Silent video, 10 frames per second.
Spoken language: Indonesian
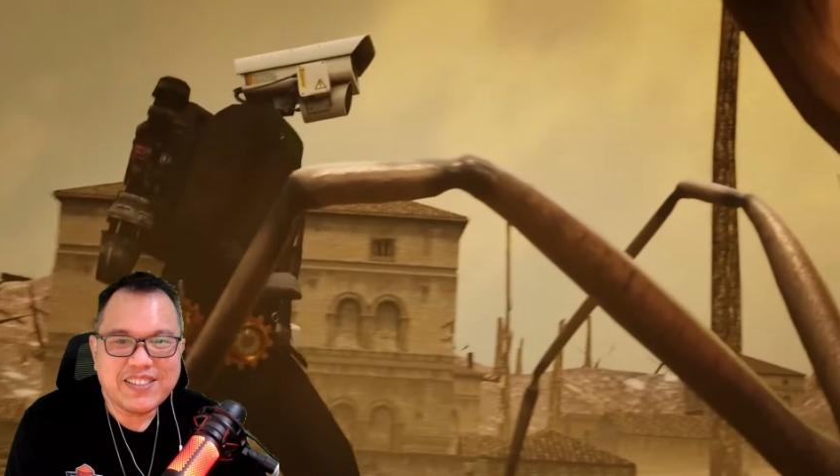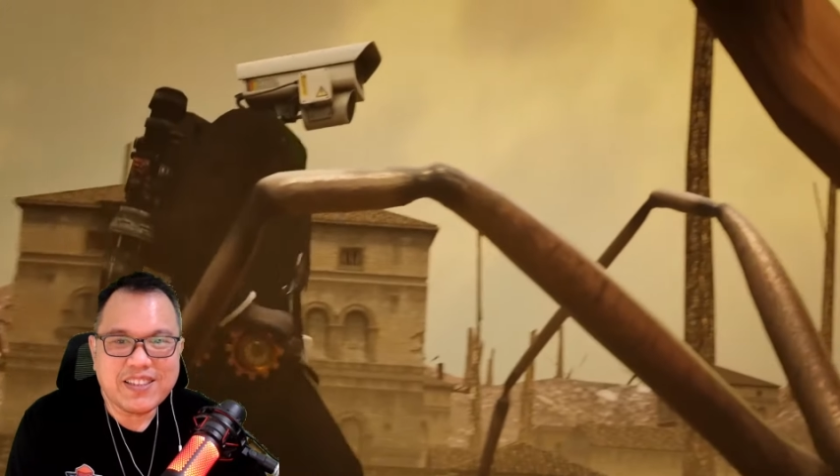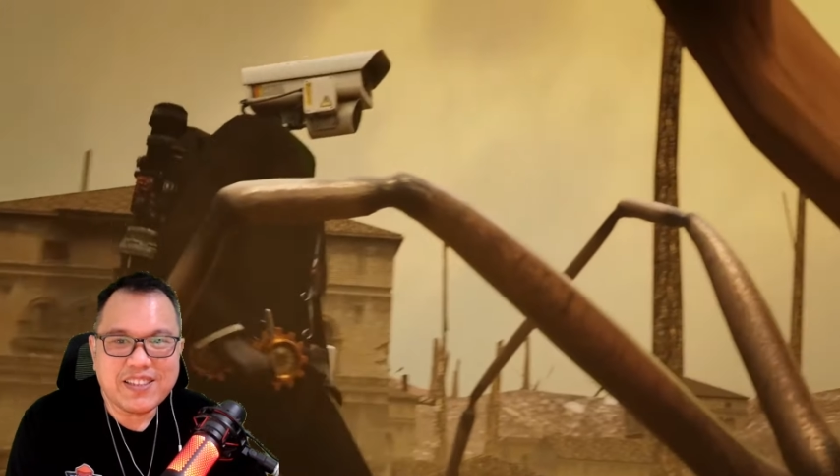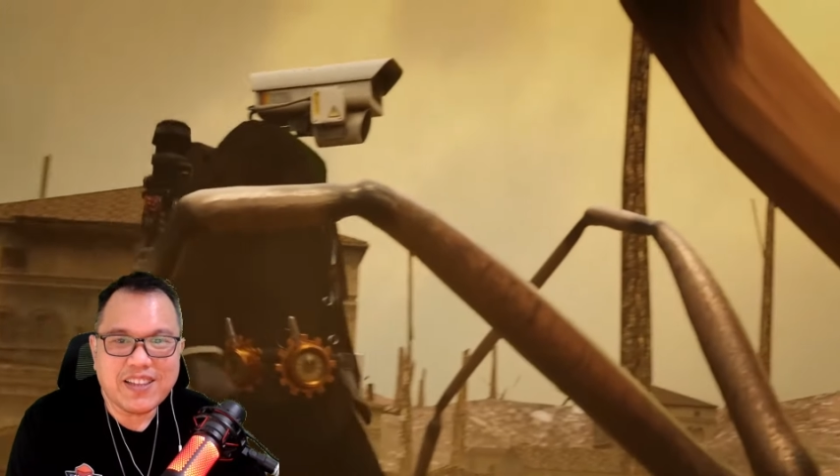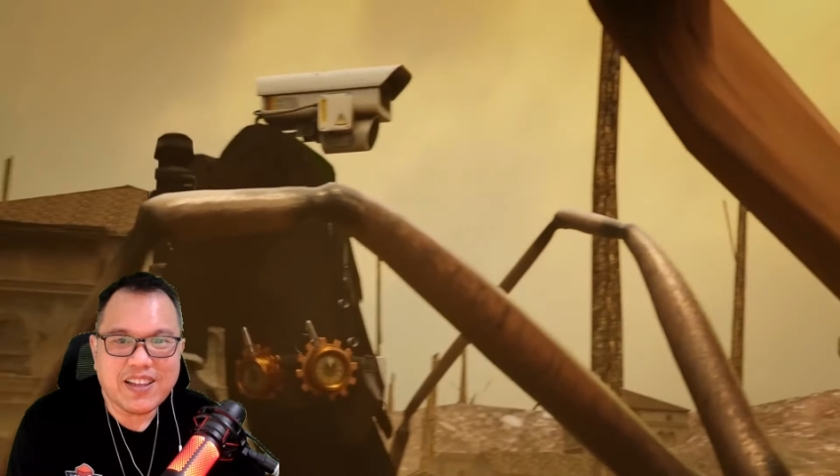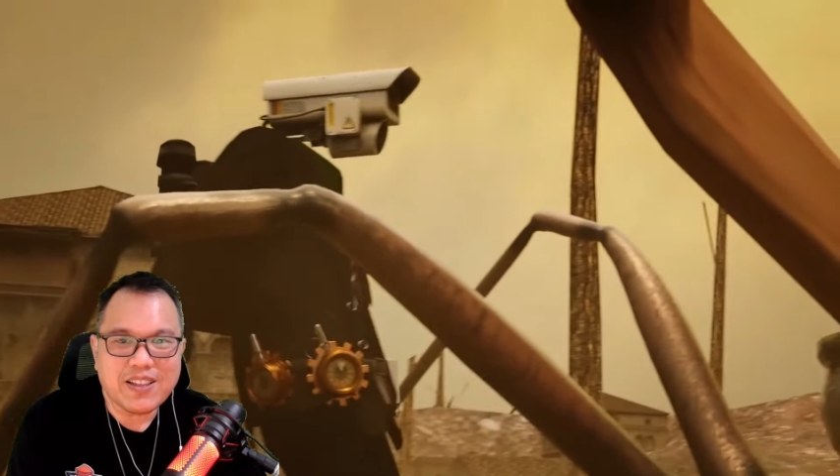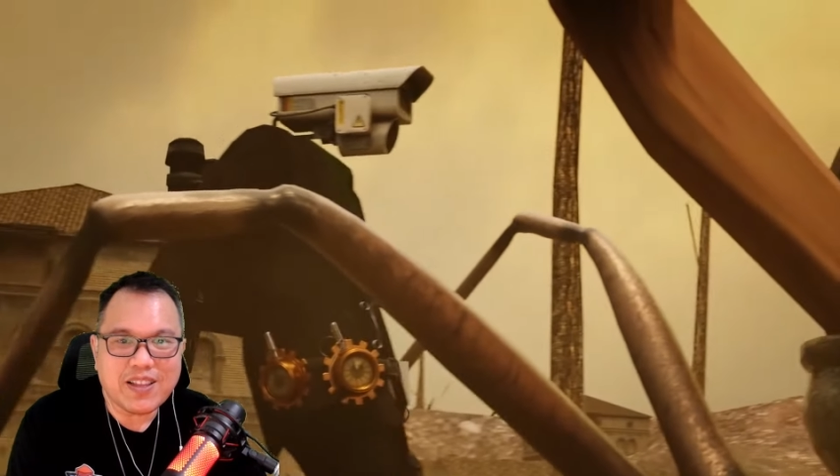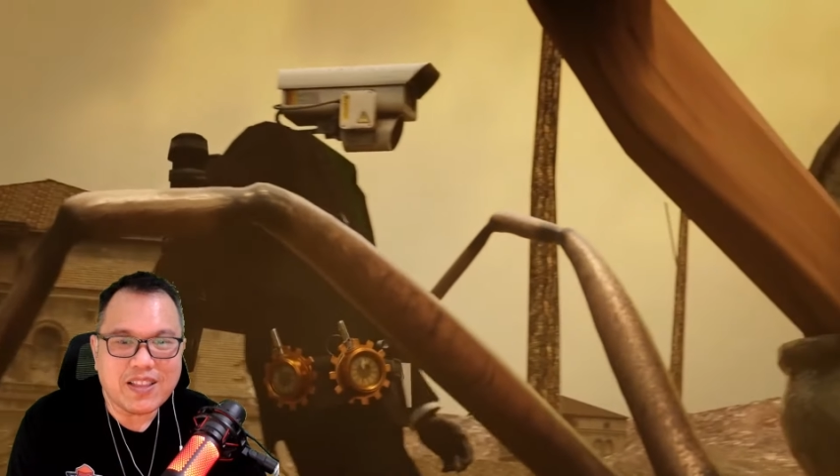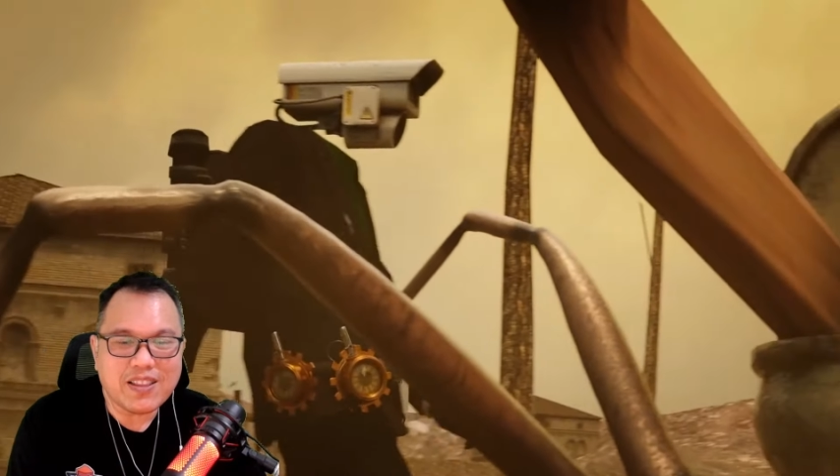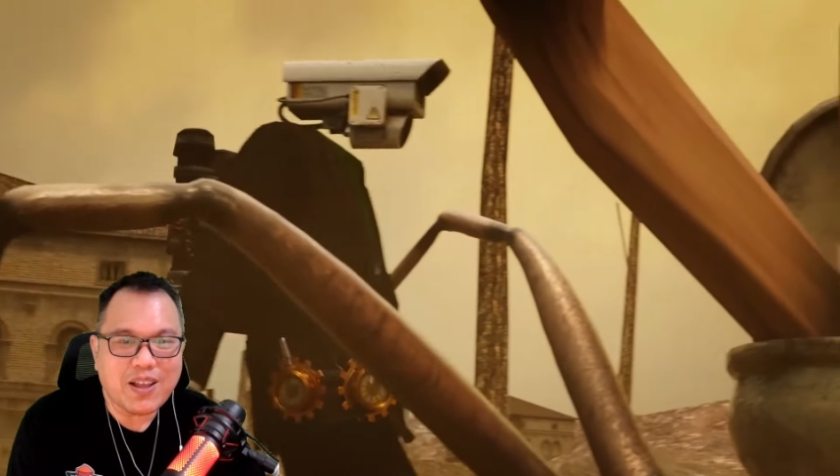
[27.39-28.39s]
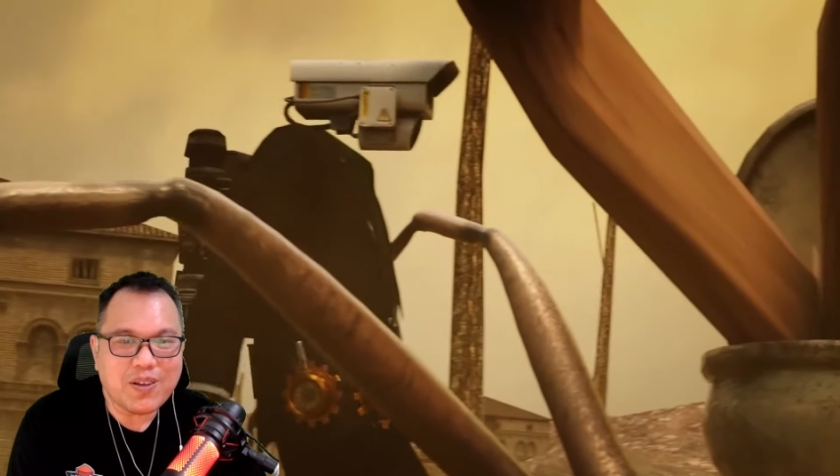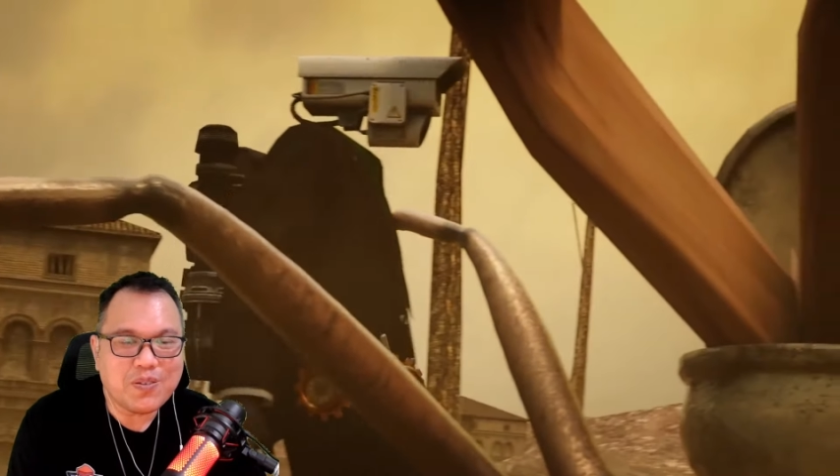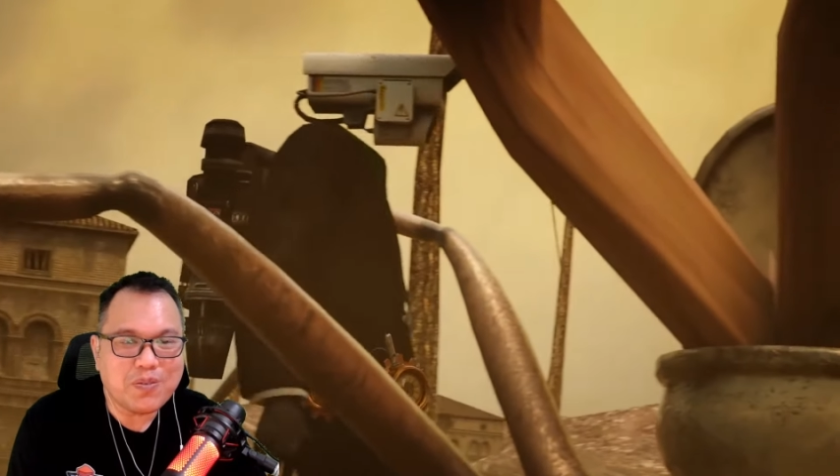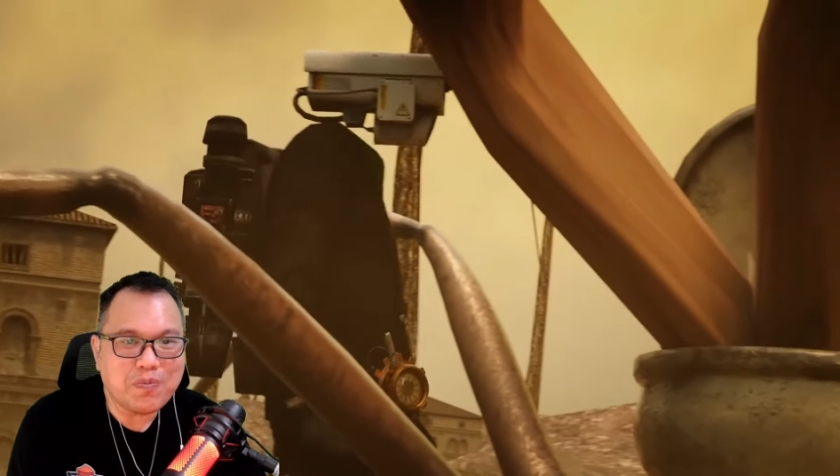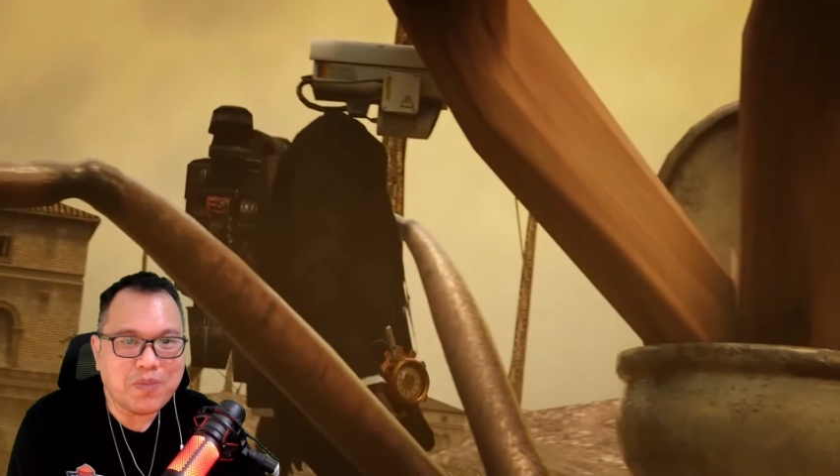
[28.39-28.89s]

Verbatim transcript: jadi saya nggak tahu